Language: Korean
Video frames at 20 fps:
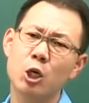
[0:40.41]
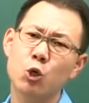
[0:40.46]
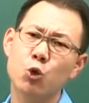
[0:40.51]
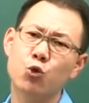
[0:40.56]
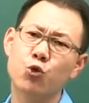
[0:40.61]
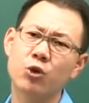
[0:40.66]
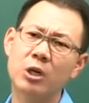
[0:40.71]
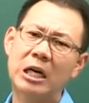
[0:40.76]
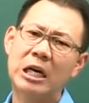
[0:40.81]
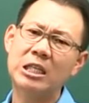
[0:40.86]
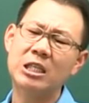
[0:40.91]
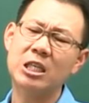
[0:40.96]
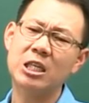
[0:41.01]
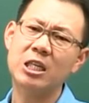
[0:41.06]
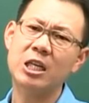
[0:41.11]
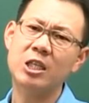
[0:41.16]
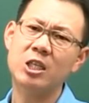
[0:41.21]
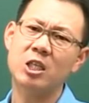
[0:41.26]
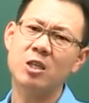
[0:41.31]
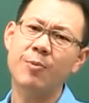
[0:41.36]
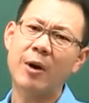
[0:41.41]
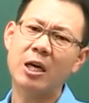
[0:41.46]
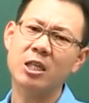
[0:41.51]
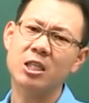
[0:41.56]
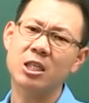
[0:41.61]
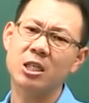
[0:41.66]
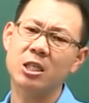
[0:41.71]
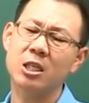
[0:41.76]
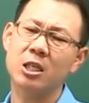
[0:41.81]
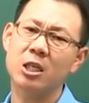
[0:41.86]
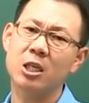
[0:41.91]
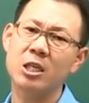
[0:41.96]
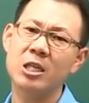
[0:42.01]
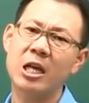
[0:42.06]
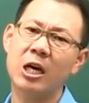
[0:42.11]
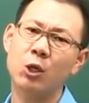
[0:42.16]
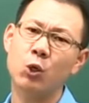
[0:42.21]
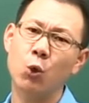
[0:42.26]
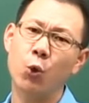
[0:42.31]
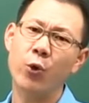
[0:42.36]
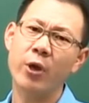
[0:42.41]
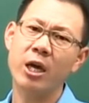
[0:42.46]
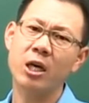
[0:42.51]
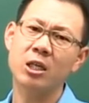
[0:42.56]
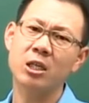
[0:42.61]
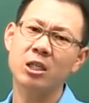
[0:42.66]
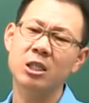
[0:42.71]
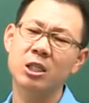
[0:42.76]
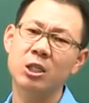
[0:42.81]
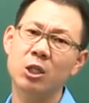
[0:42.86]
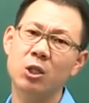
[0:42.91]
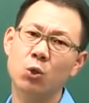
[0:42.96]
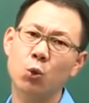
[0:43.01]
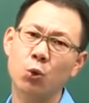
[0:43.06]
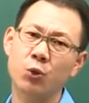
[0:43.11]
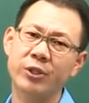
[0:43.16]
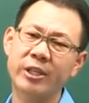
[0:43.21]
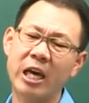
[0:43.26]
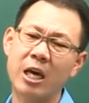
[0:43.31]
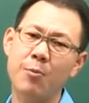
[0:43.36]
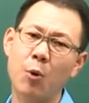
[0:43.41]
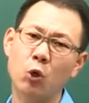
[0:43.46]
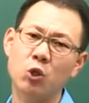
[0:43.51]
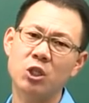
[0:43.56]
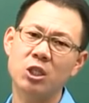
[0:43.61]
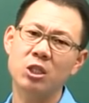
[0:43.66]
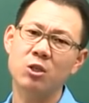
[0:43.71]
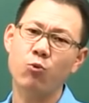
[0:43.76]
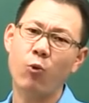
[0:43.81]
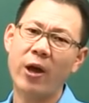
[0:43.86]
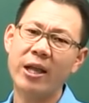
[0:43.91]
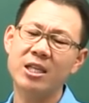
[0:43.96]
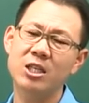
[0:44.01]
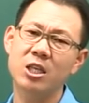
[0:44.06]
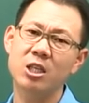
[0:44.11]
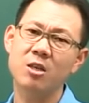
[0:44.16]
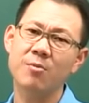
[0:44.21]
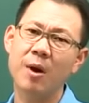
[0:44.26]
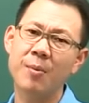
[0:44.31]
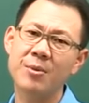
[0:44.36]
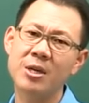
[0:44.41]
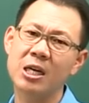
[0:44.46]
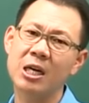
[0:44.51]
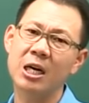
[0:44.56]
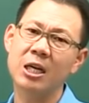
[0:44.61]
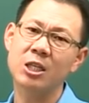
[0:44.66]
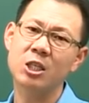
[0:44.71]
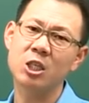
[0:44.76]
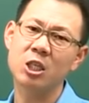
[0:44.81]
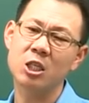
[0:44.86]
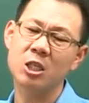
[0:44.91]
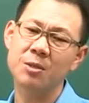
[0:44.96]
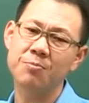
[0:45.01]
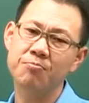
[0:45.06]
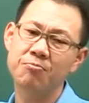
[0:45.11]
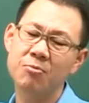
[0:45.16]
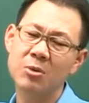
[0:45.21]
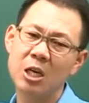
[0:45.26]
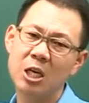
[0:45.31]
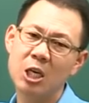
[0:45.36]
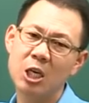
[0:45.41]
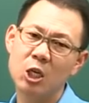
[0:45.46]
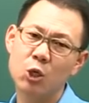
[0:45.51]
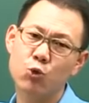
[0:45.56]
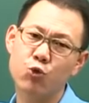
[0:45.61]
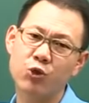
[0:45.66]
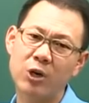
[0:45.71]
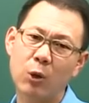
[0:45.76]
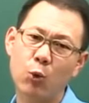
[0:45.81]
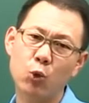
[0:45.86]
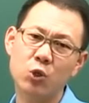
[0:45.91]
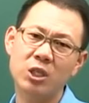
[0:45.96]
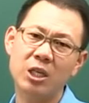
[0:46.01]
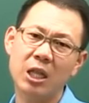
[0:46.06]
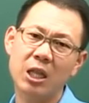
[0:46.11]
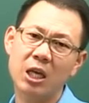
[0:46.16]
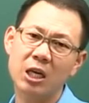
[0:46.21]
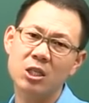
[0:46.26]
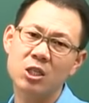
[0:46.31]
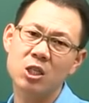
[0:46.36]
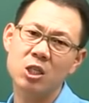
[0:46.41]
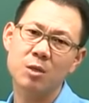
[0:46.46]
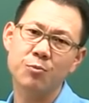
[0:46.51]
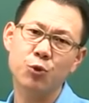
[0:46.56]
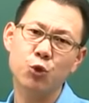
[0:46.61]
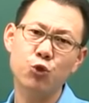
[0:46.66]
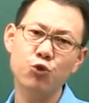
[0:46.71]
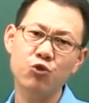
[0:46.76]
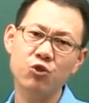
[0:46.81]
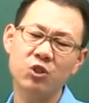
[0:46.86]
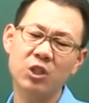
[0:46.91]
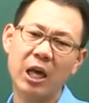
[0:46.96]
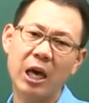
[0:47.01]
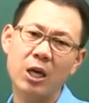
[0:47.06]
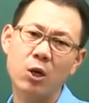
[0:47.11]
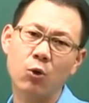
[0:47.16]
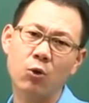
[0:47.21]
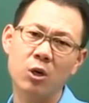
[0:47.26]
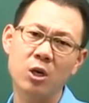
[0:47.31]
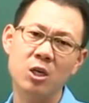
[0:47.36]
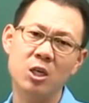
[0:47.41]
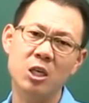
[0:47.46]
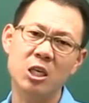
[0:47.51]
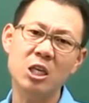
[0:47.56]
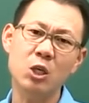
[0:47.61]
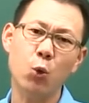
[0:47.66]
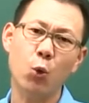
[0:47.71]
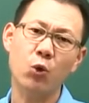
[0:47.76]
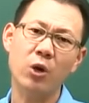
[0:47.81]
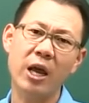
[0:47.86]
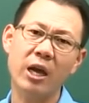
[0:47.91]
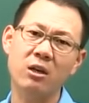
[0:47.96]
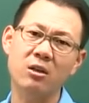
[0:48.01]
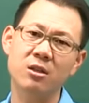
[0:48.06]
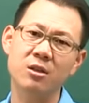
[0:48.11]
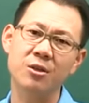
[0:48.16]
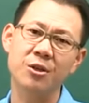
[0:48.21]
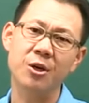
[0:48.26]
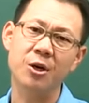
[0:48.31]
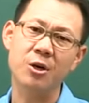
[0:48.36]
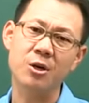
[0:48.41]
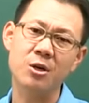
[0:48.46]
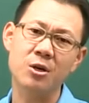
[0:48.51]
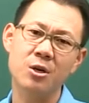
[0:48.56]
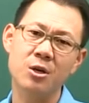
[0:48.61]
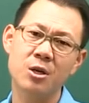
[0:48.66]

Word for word: 국가직이나 지방직이나 교행은 또는 사회복지는 완전히 뭡니까? 지금 국가고시센터는 지금 수능 스타일로 거의 이동을 했거든요.